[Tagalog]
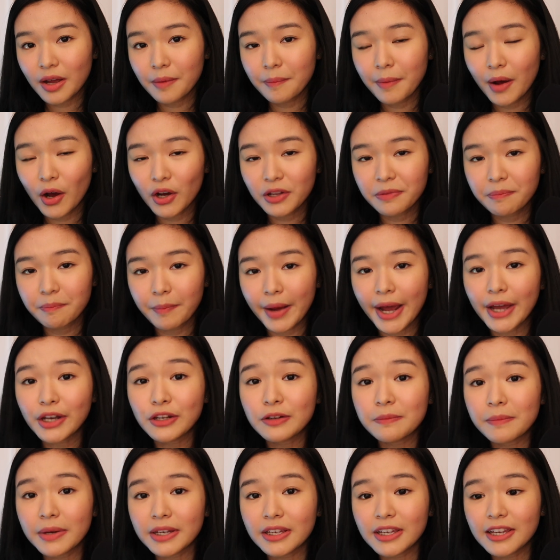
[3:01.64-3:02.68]
about
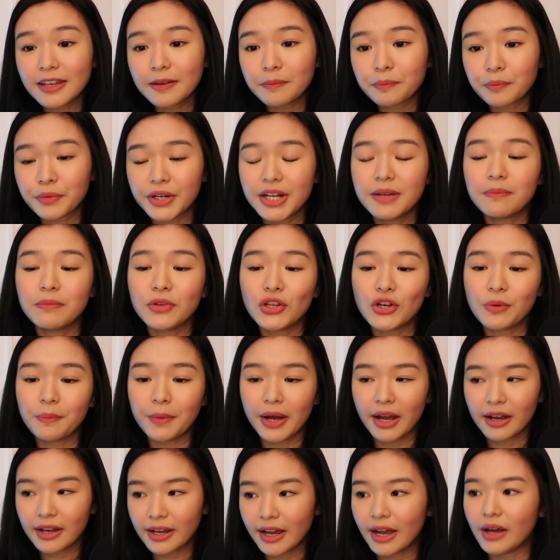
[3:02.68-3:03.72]
paano maging premium
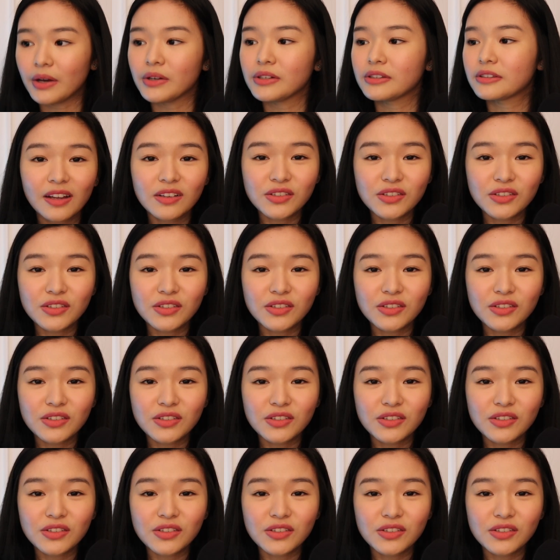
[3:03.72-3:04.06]
account.